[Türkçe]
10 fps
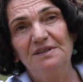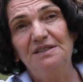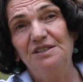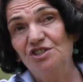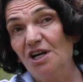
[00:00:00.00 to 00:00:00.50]

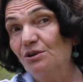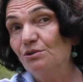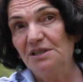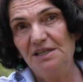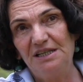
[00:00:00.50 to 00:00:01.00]
ve ticari
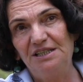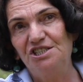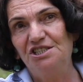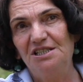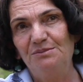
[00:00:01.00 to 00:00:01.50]
olarak
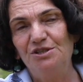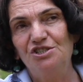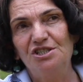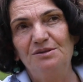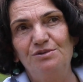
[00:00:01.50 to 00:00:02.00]

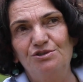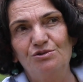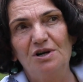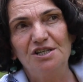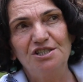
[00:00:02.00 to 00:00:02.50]
yetiştiremeyeceği
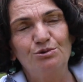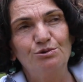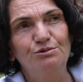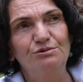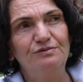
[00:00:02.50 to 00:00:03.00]
birçok ağaçlar
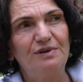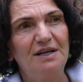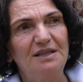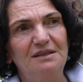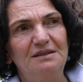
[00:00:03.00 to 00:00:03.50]
olduğunu
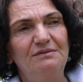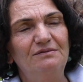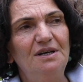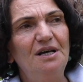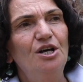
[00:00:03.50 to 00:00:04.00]
fark
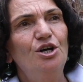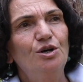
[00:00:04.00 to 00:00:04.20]
ettim ve